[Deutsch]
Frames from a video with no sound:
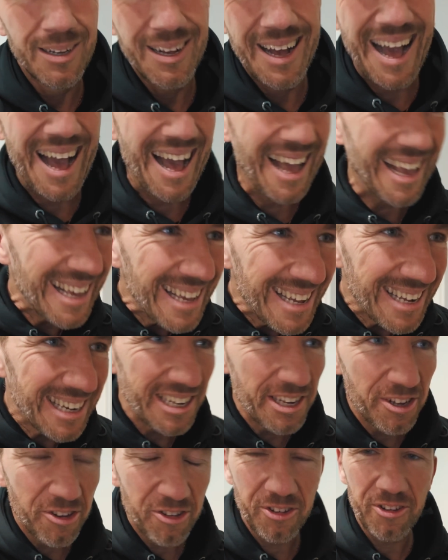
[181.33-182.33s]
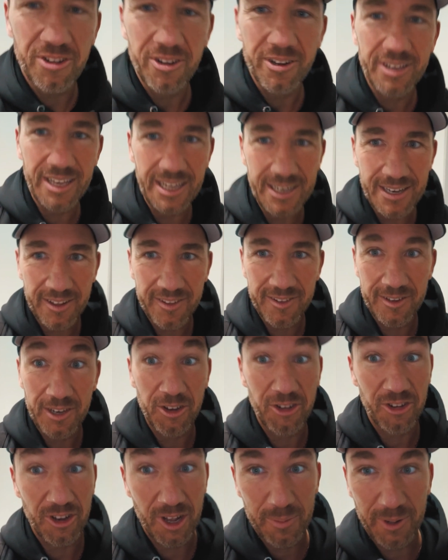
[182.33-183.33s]
Eigentlich geht das
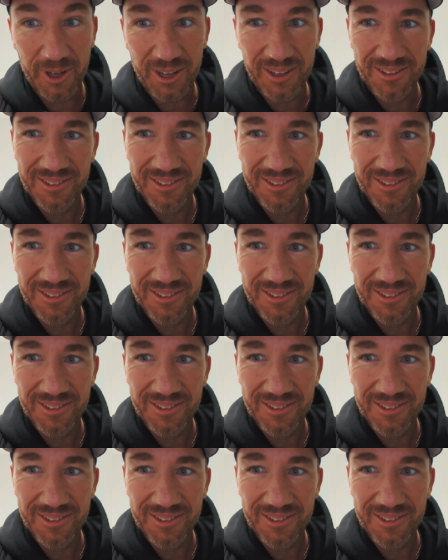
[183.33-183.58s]
nicht, aber...